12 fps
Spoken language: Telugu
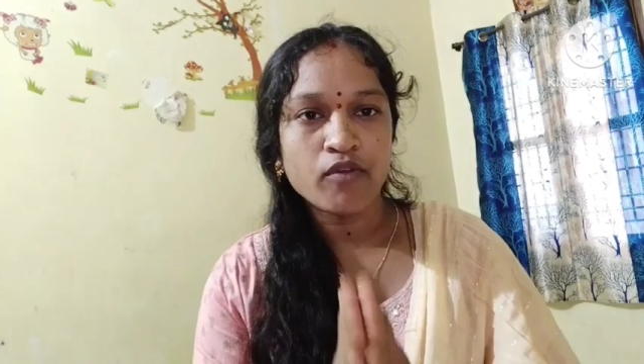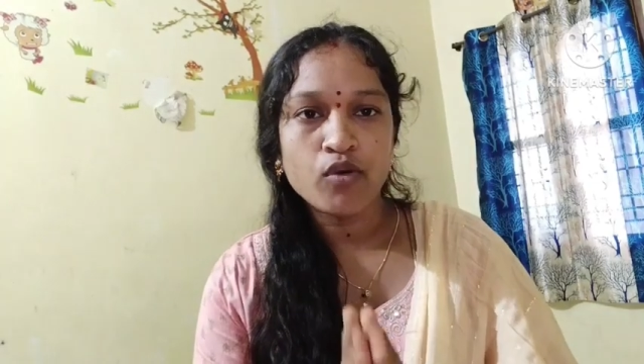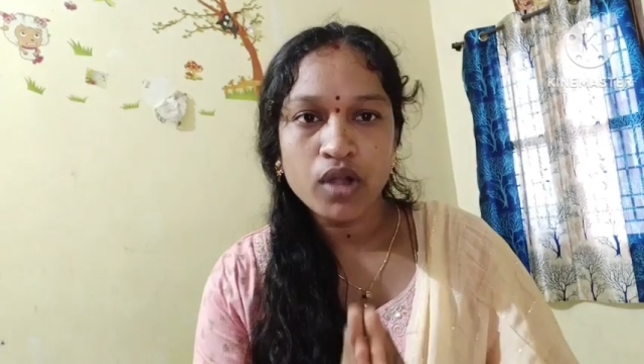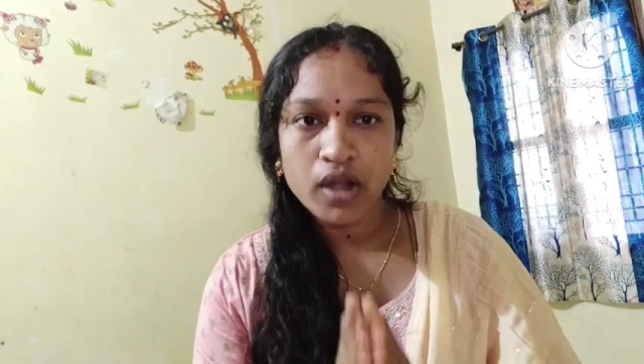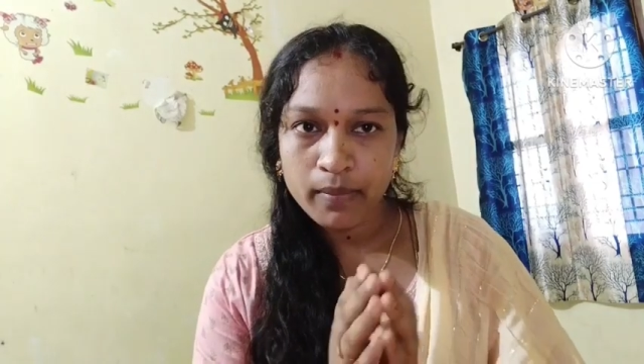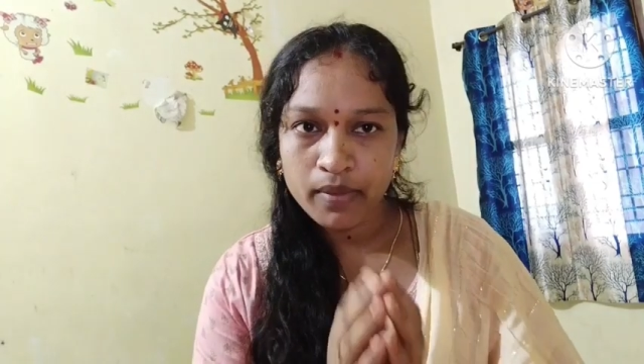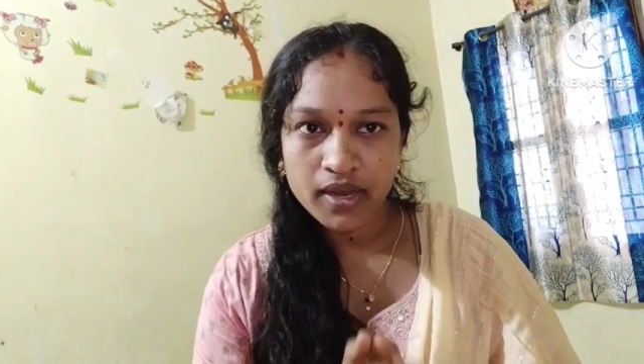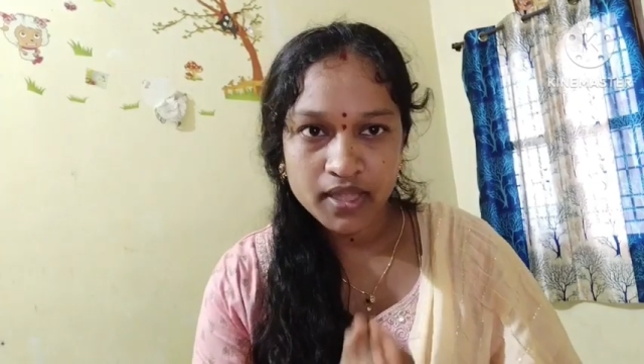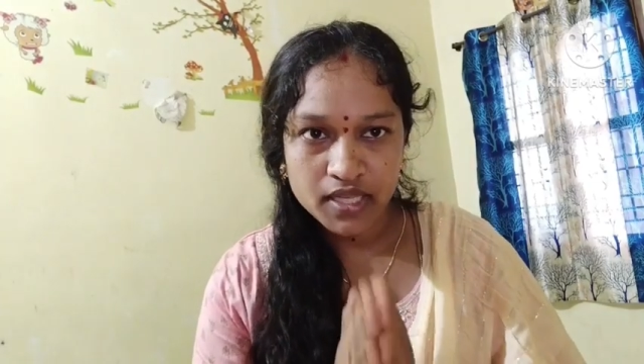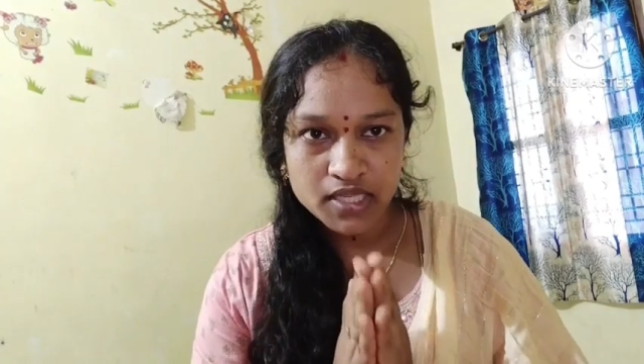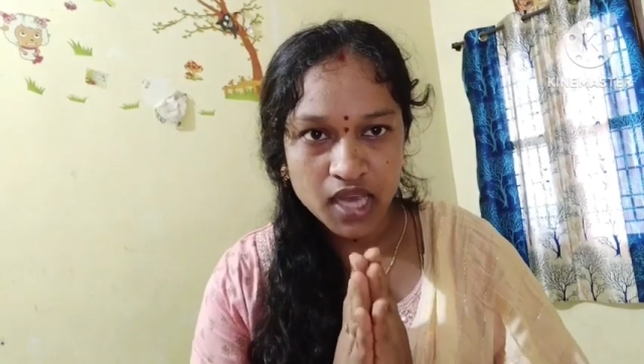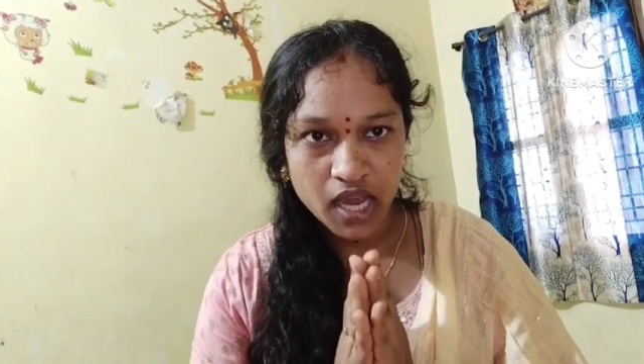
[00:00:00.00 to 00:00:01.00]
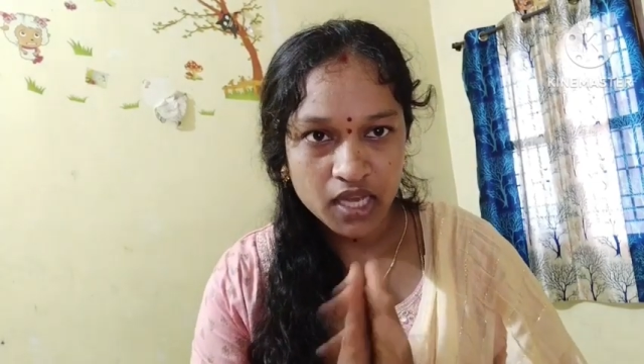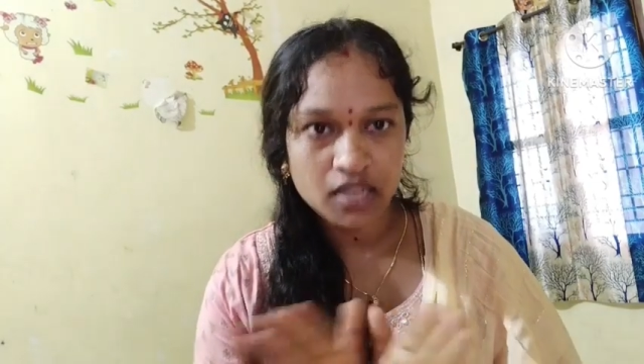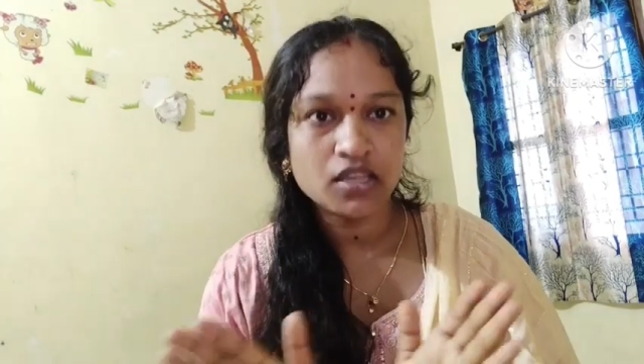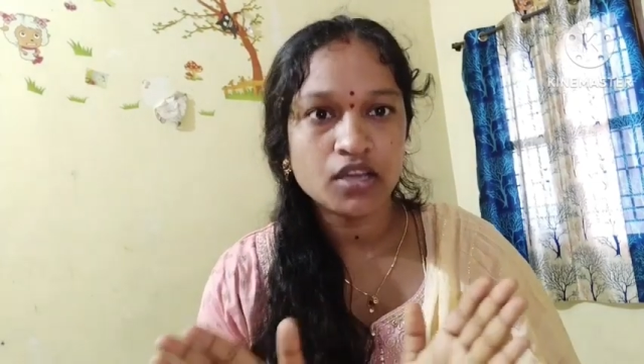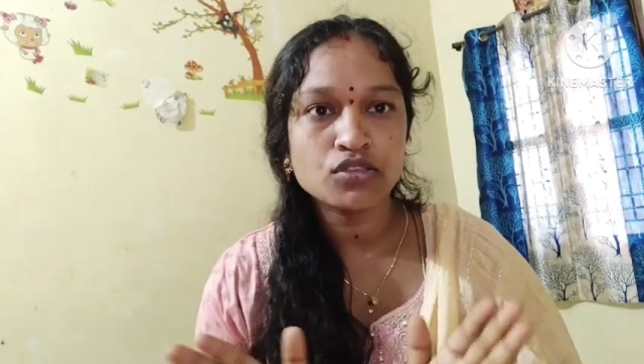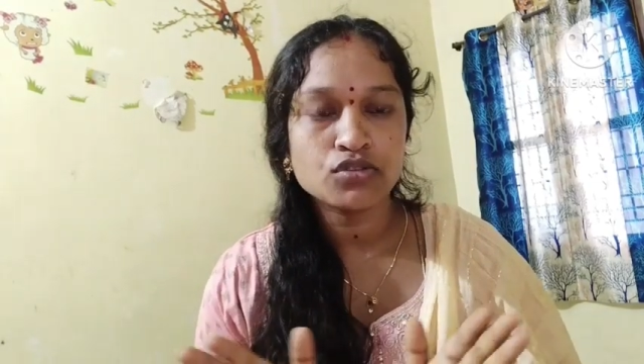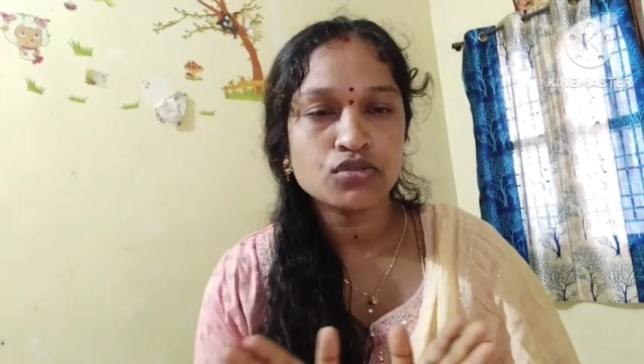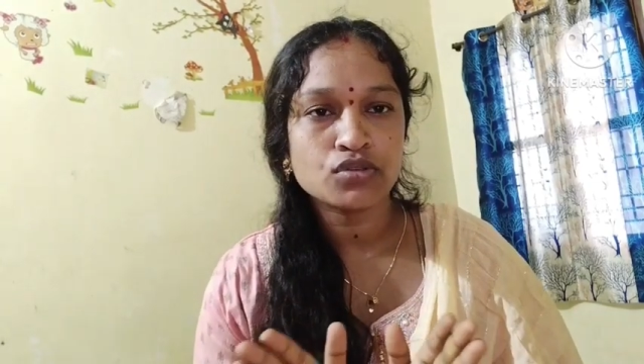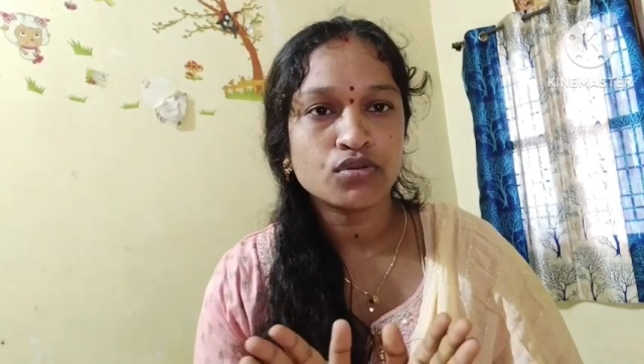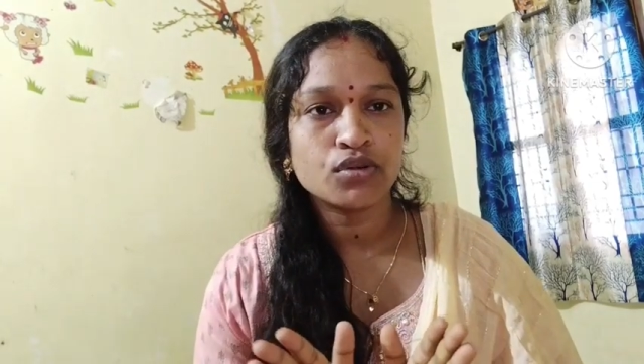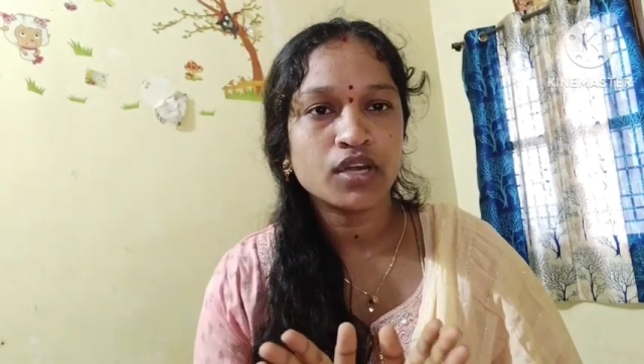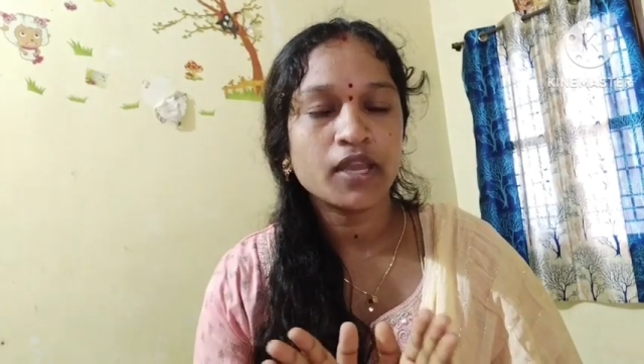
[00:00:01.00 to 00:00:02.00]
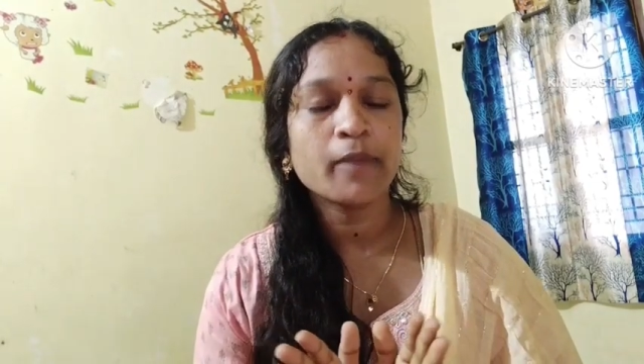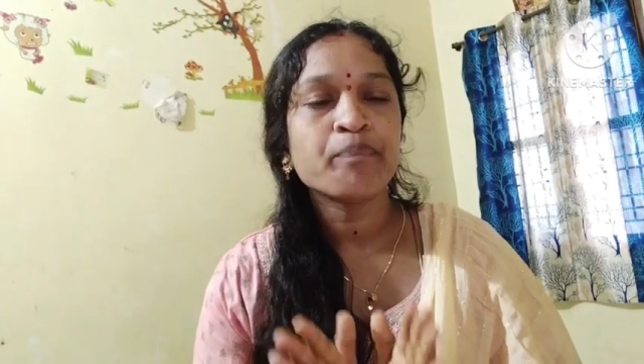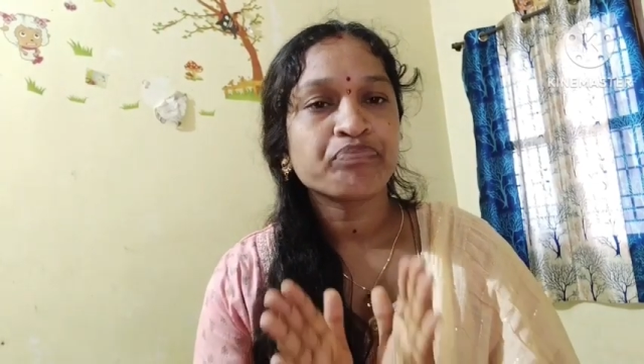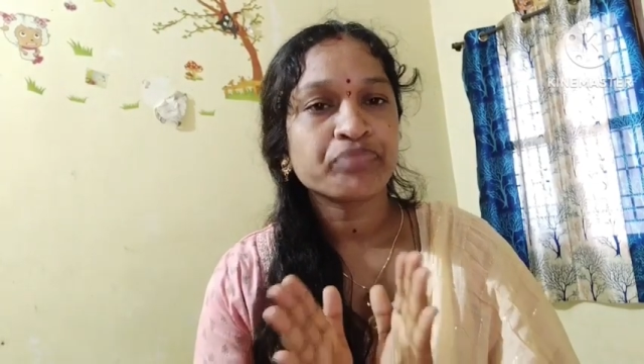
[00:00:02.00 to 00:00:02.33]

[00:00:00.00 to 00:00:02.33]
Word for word: అవ్వకుండా మీరైతే జాగ్రత్తగా చూసుకోండి